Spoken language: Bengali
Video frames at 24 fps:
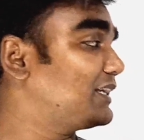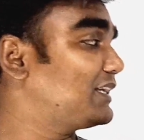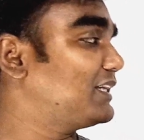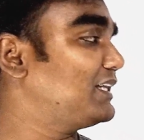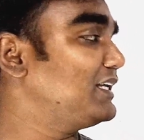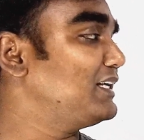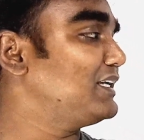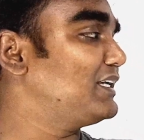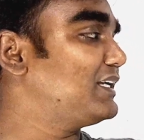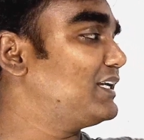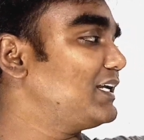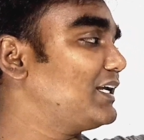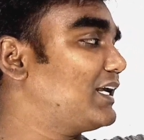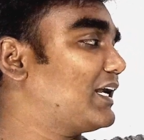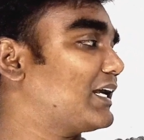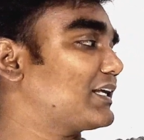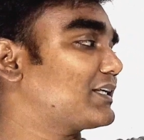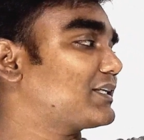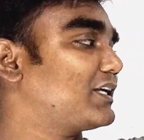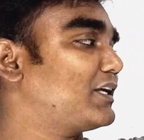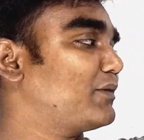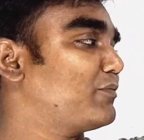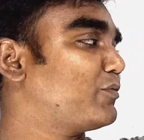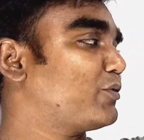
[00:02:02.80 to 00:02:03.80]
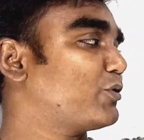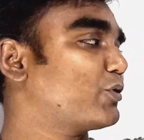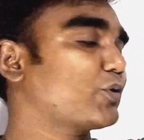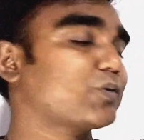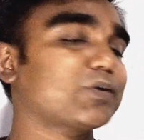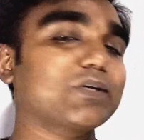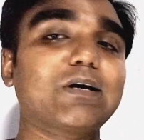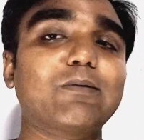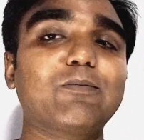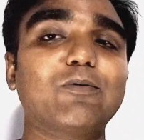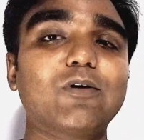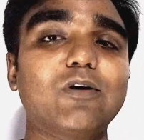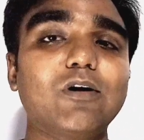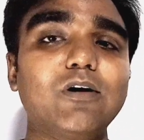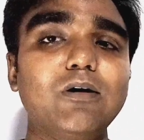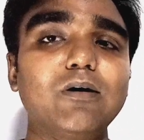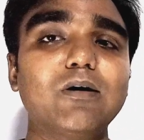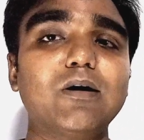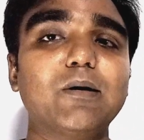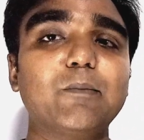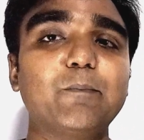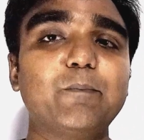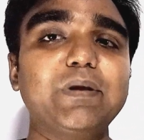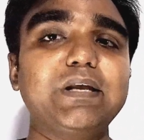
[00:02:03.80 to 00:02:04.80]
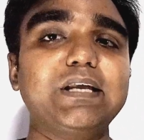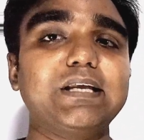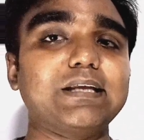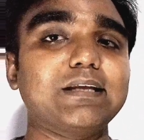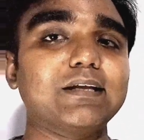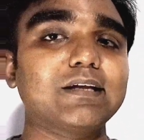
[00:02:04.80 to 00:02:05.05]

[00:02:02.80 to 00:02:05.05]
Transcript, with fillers: তিনটি গ্যাসের মোট চাপ হলো পি